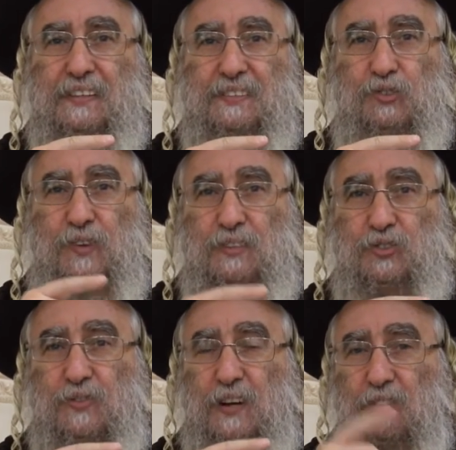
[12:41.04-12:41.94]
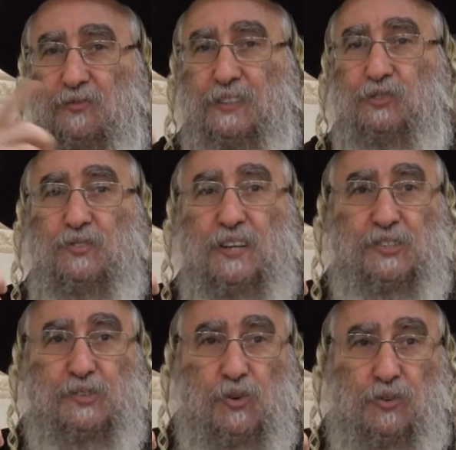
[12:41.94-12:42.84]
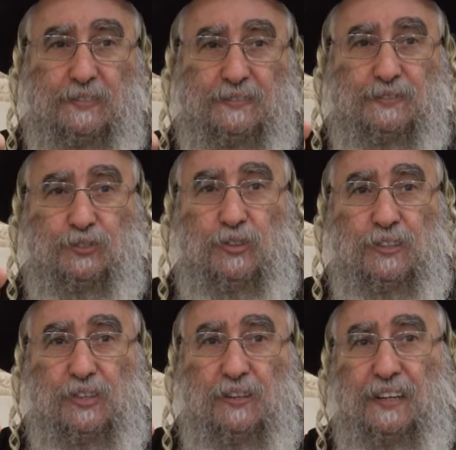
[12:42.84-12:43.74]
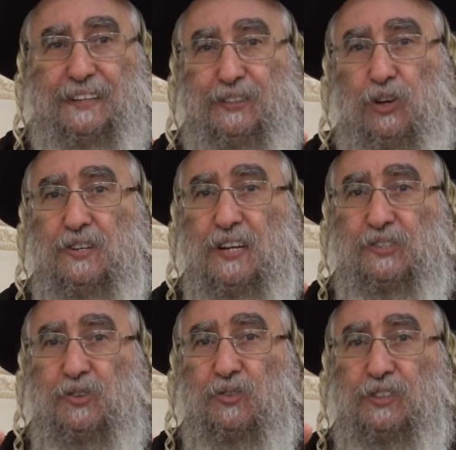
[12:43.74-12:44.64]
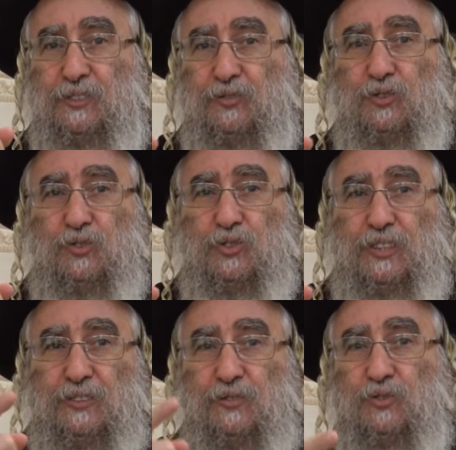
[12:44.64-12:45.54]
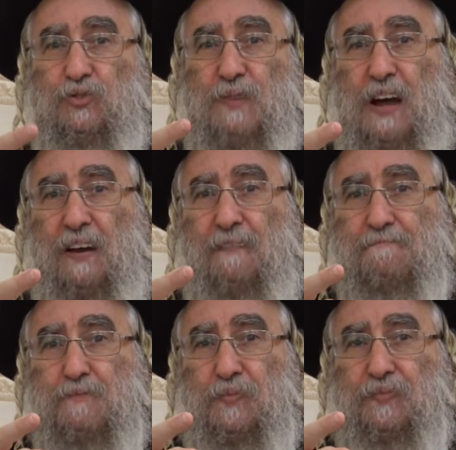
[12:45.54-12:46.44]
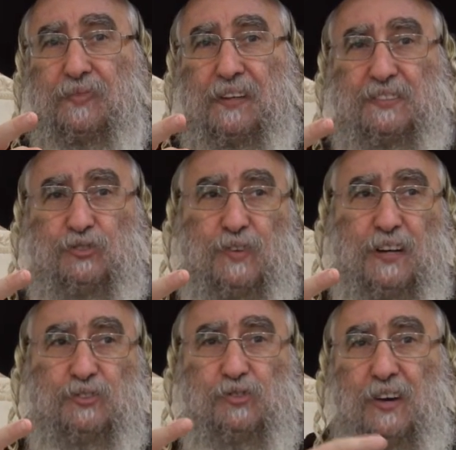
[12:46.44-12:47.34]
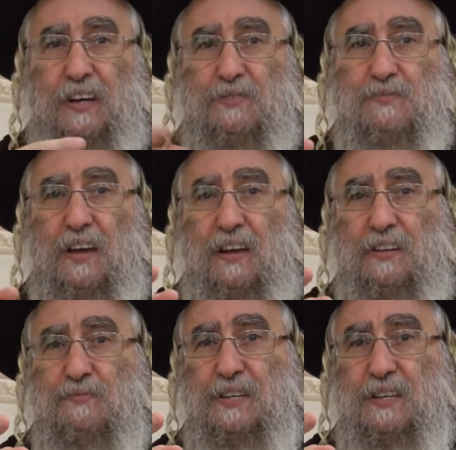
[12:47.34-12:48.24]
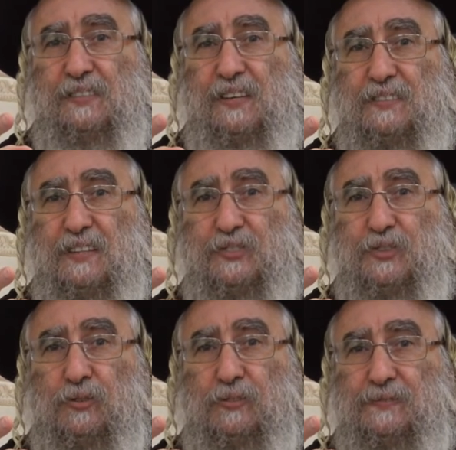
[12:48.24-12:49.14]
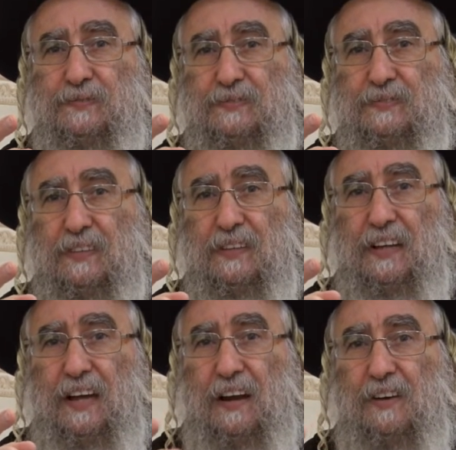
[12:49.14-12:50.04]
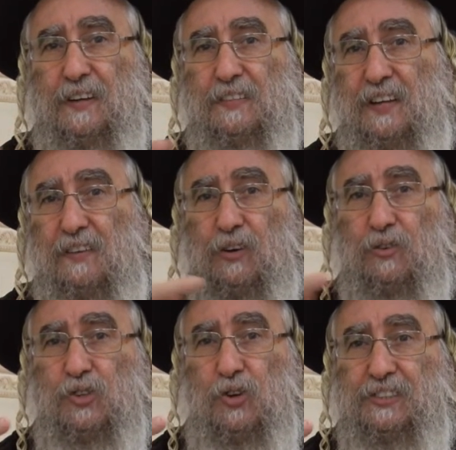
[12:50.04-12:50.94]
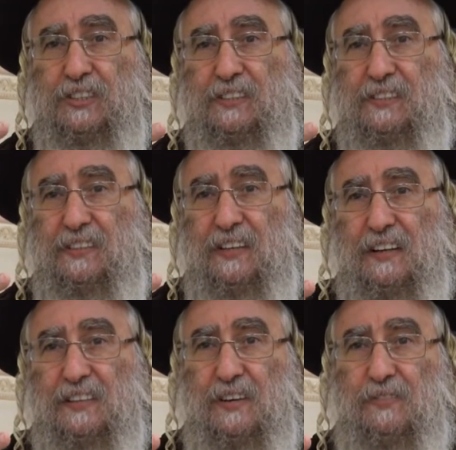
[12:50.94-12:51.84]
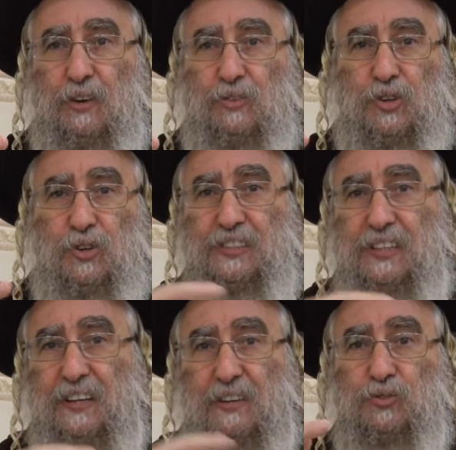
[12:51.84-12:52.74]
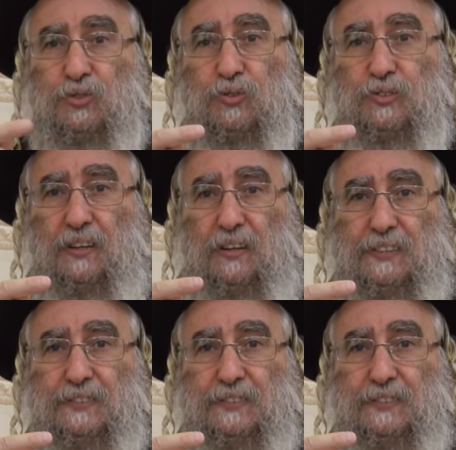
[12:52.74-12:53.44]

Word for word: Tu vas, tu vas l'enlever d'une nation. Tu, as une nation qui te veut du, qui te veut du mal. Tu vas, tu vas éliminer cette nation. Elle va, ça va ressortir, ça va ressortir d'un autre côté.